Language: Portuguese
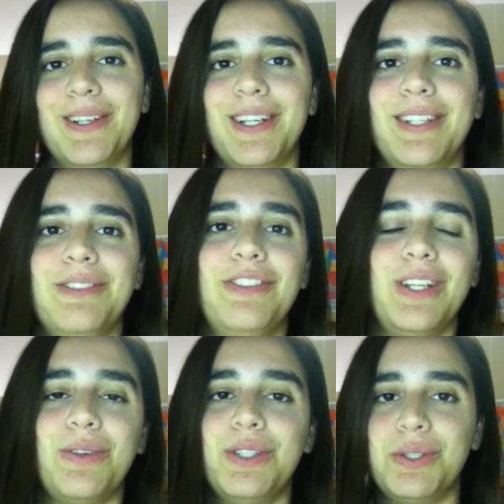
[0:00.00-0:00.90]
agora no
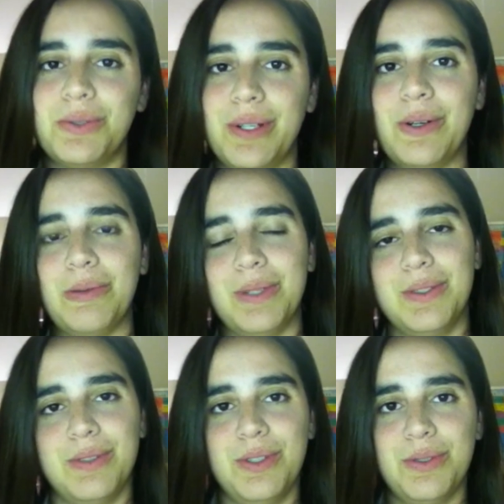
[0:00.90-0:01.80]
final de junho,
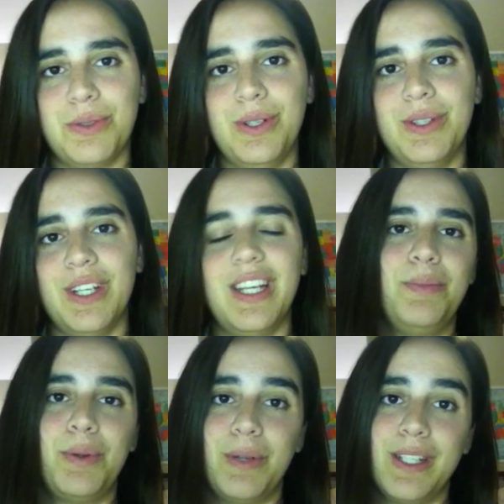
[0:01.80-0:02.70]
começo de julho,
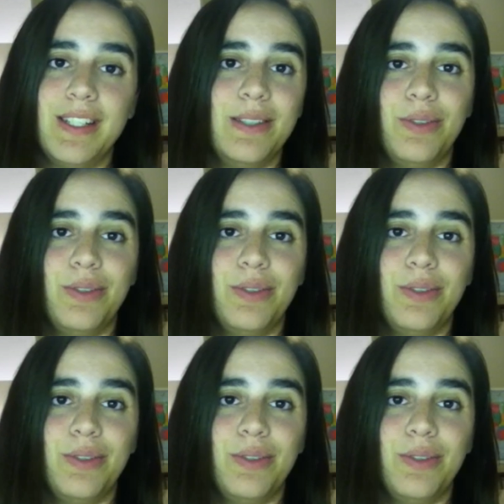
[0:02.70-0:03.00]
pro Brasil.